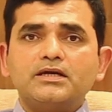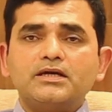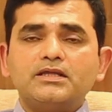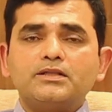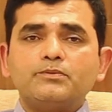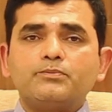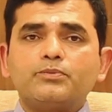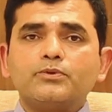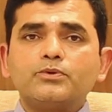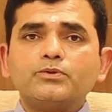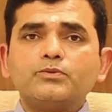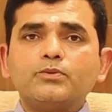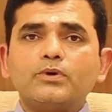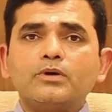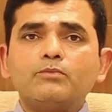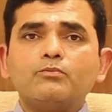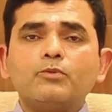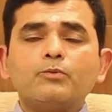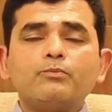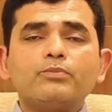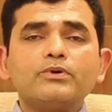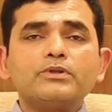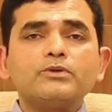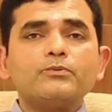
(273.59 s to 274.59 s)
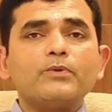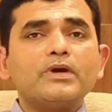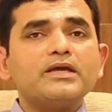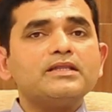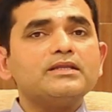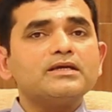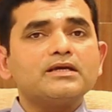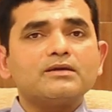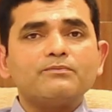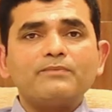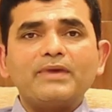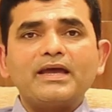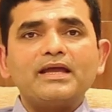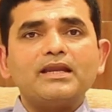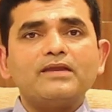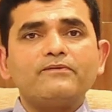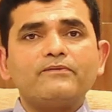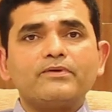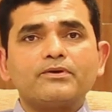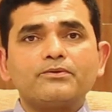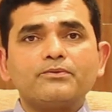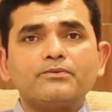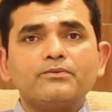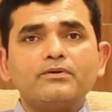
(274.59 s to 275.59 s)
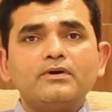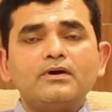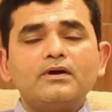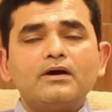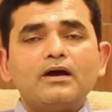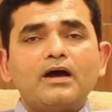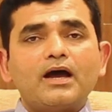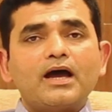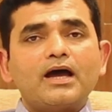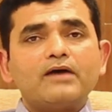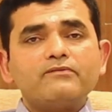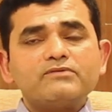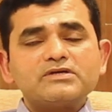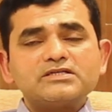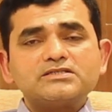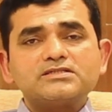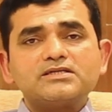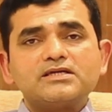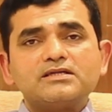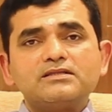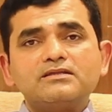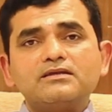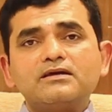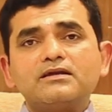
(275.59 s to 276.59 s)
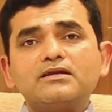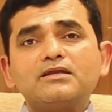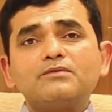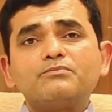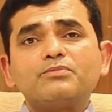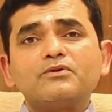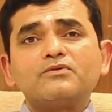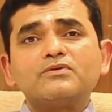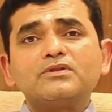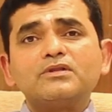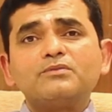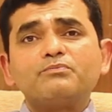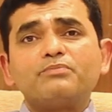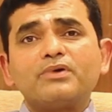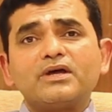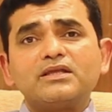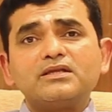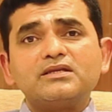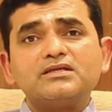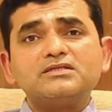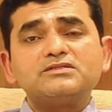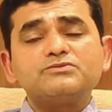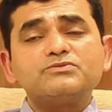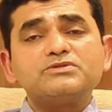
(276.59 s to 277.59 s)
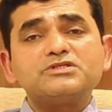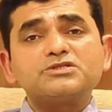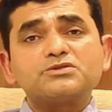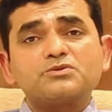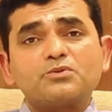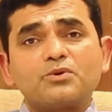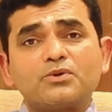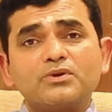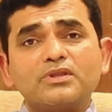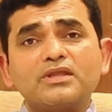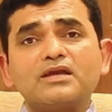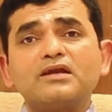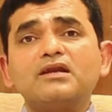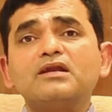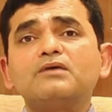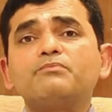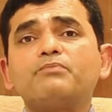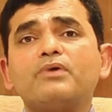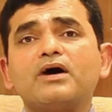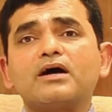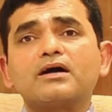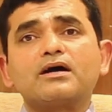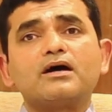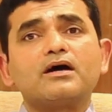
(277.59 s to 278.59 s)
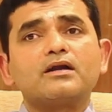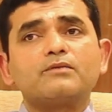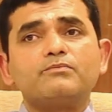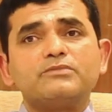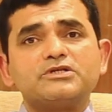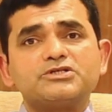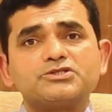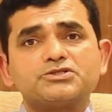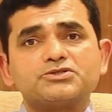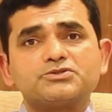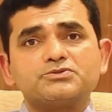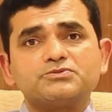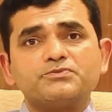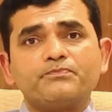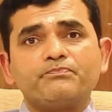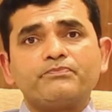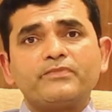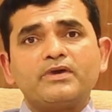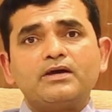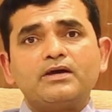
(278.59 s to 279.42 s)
இது பொதுவாக முப்பது வயதுக்கு மேலே வரும் ஹேவிங் செட் தட் இப்போ வந்து பதினஞ்சு வயசு குழந்தைங்களுக்கு பார்க்க ஆரம்பிச்சிட்டோம்